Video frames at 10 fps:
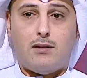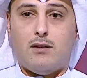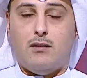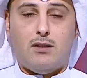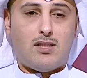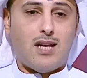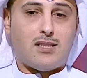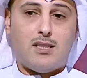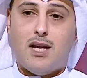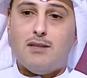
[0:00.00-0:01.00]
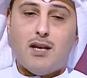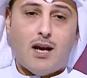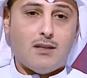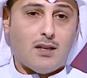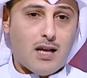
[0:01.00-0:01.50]
السياسيه عندنا
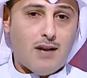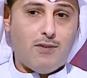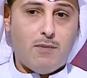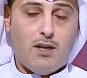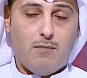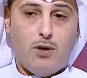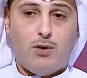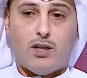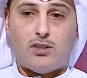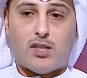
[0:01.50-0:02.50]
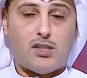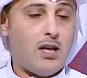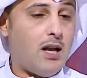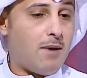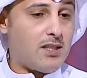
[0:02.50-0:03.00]
قدر كافي من من الحريات الشخصيه
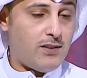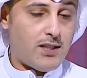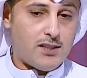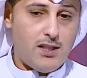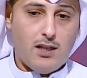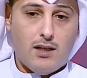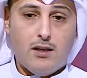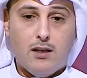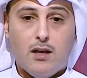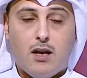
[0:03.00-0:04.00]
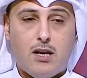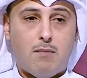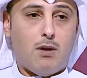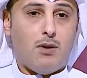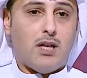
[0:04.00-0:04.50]
لا باس في تحسينها
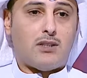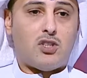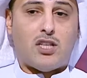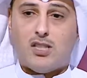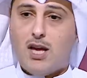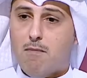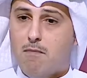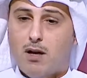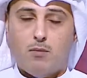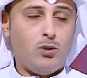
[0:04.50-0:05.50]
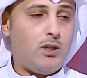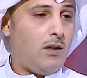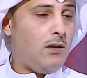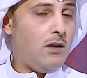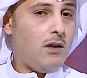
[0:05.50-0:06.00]
انما الحريات الشخصيه مقموته
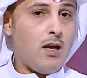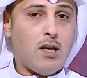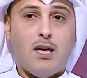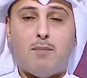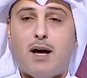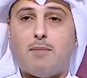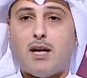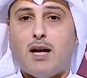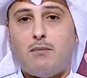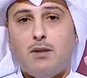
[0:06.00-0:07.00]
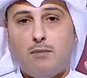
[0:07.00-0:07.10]
انكباب كامل